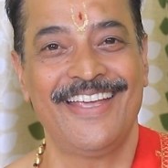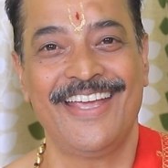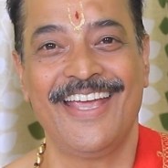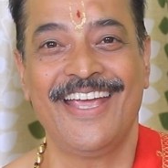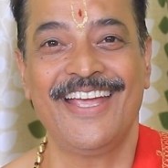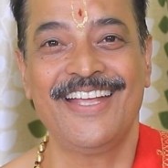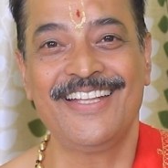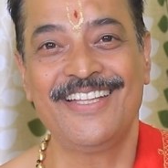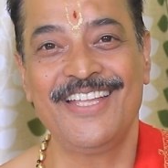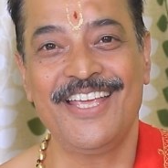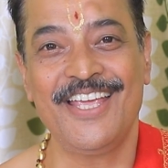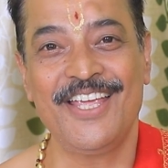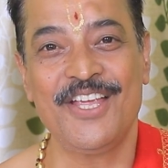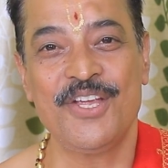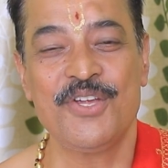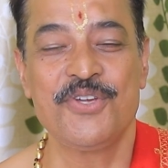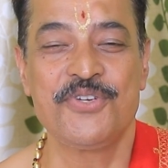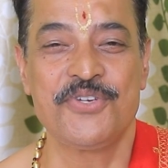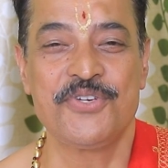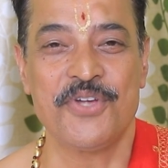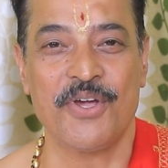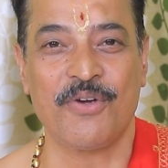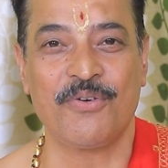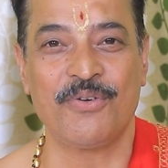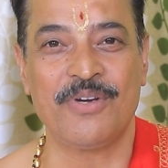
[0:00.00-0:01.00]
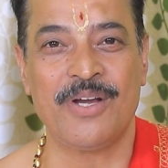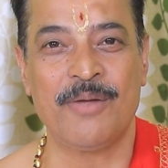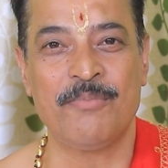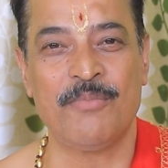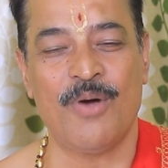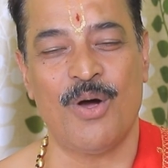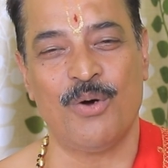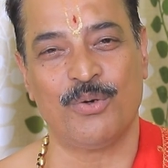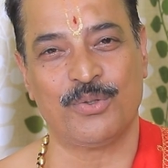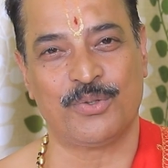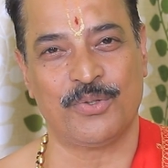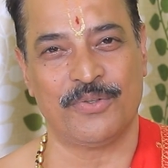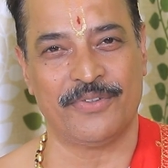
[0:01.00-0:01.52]
ఏది శకునం
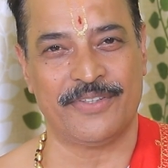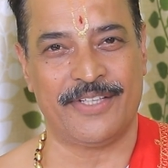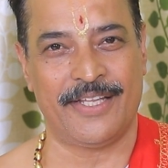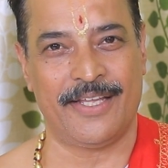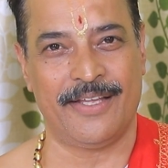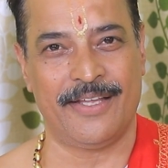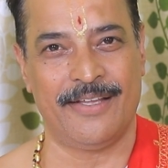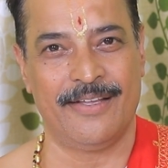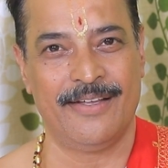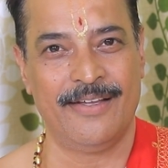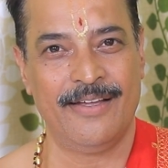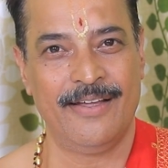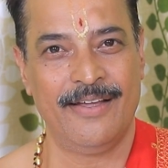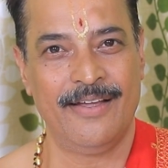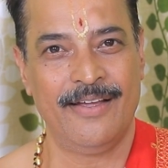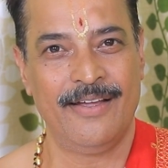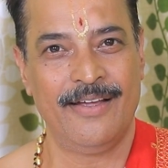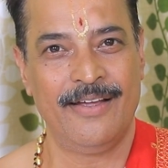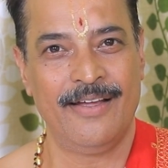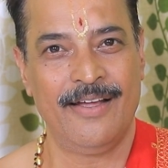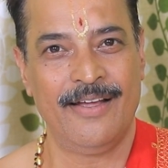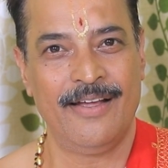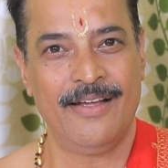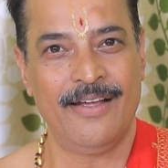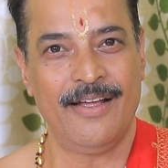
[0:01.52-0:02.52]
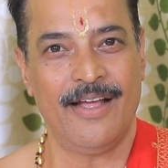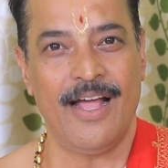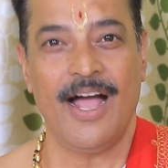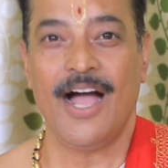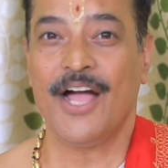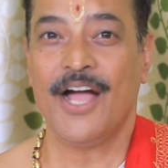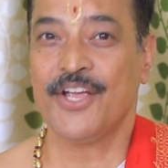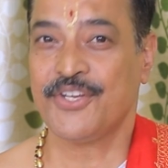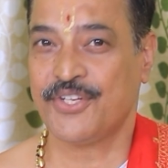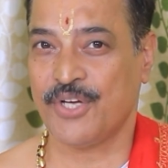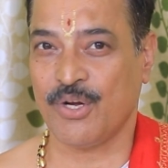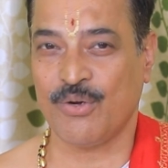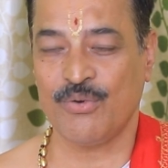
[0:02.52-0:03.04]
అవుతుంది ఆ
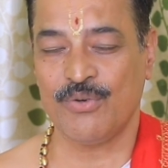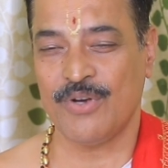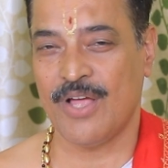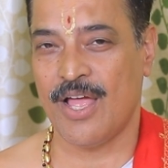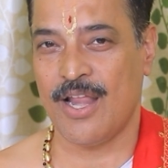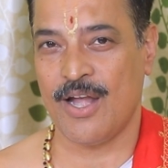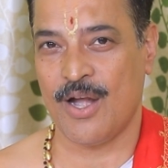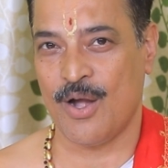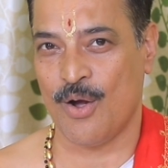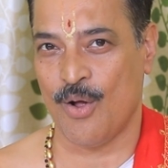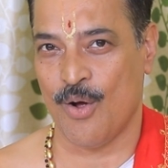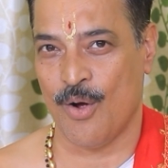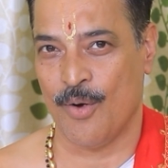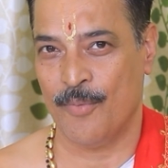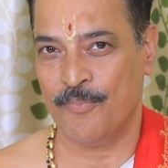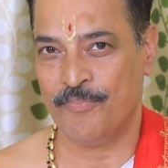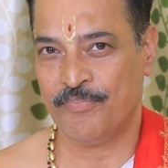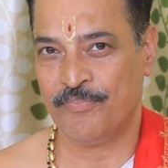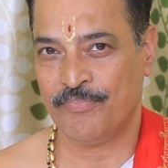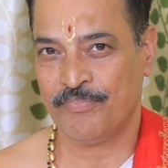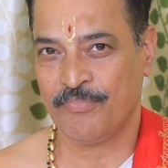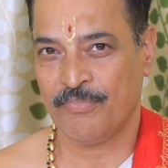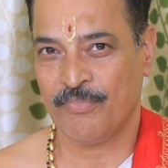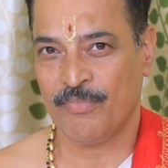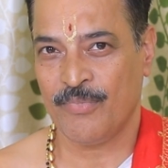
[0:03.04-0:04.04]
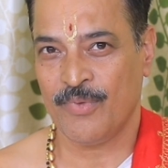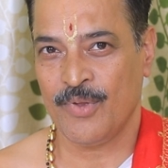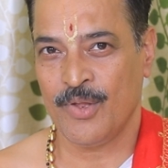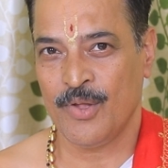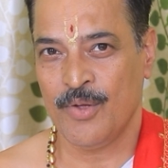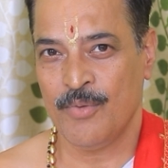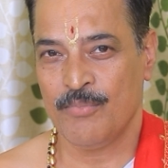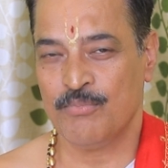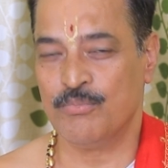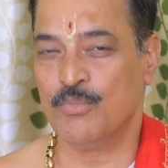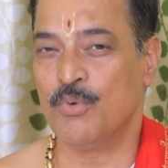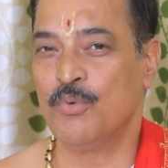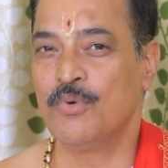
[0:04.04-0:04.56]
శకునాలలో
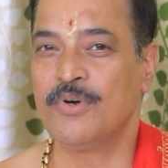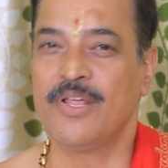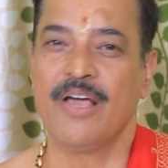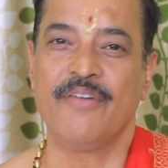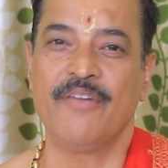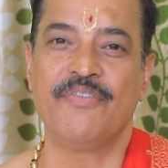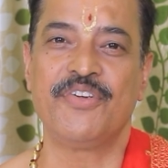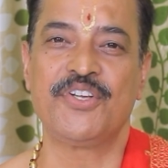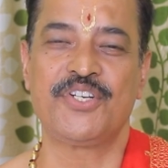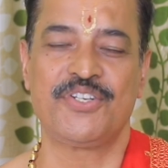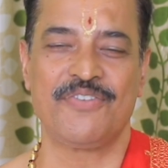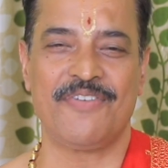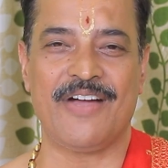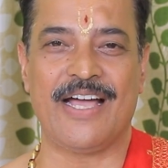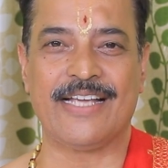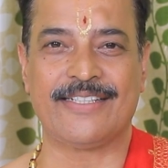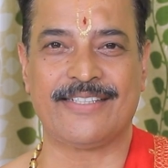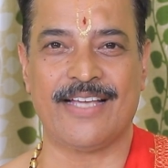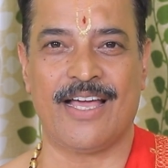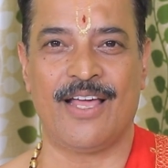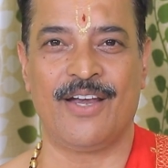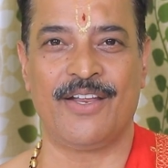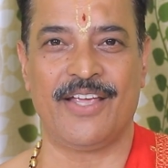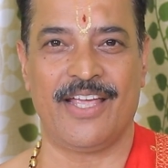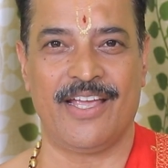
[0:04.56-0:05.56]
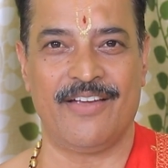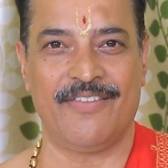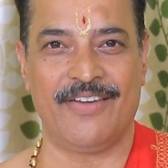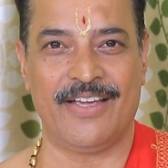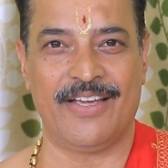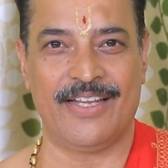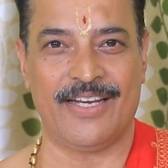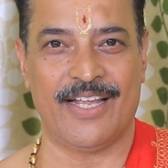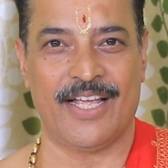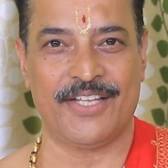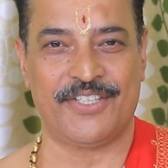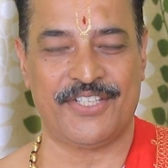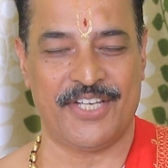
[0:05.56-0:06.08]
మూఢ విశ్వాసాలు
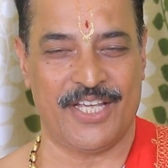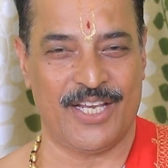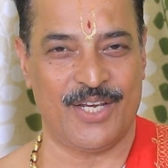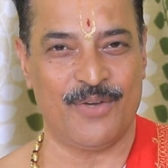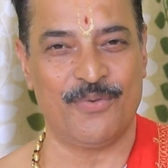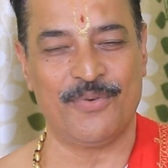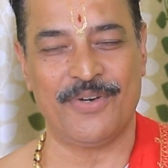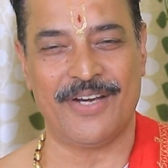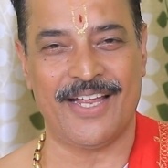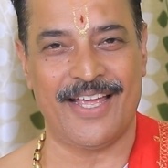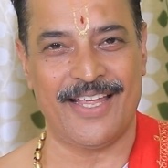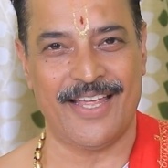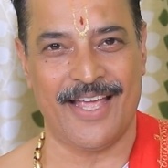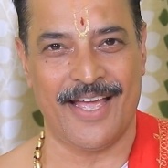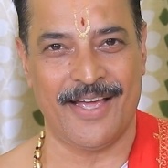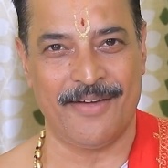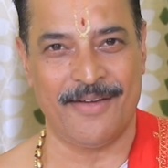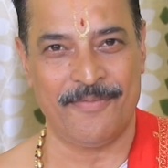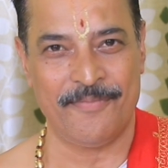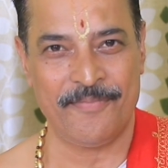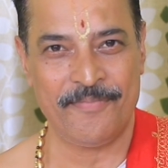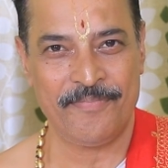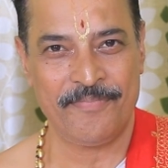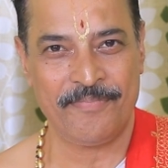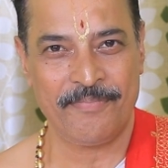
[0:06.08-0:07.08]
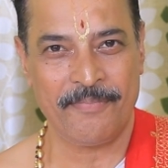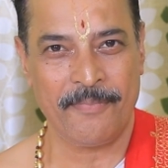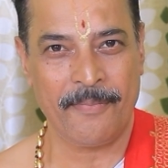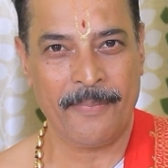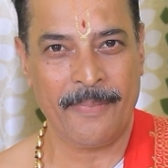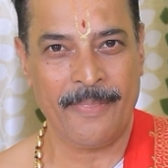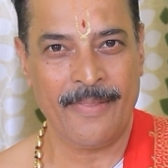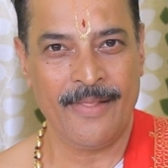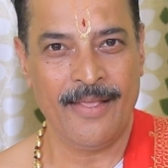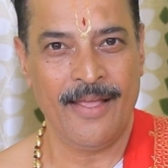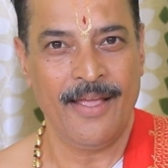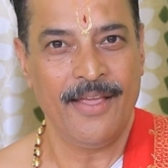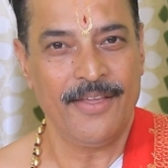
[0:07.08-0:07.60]
ఏవైనా చేరి ఉన్నాయా
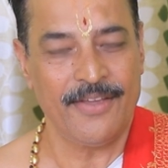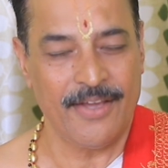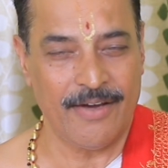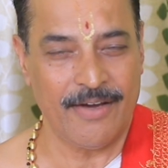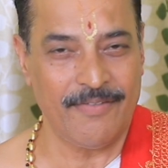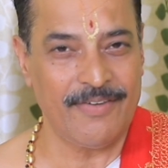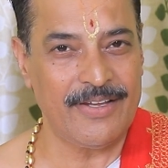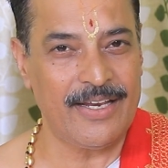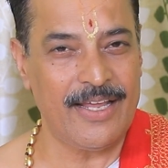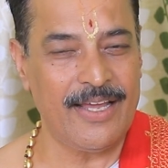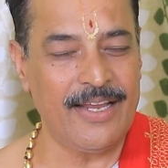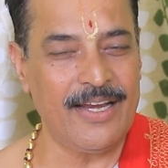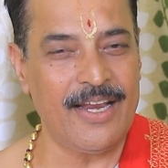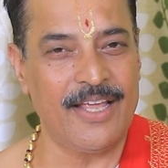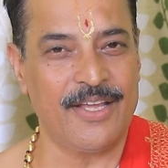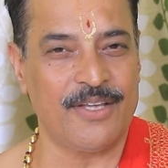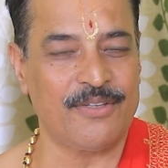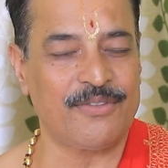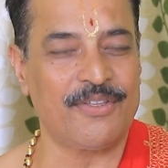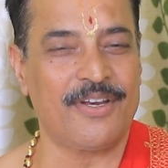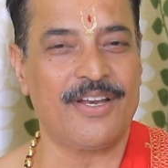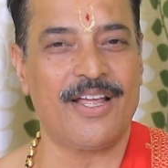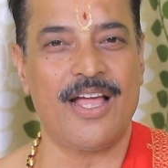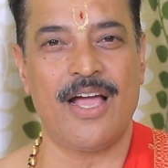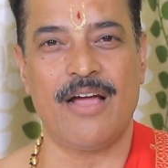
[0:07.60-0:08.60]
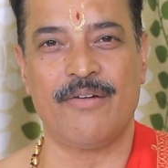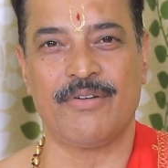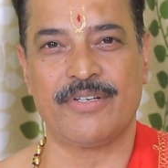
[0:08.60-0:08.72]
ఎవరైనా ఎదురుగా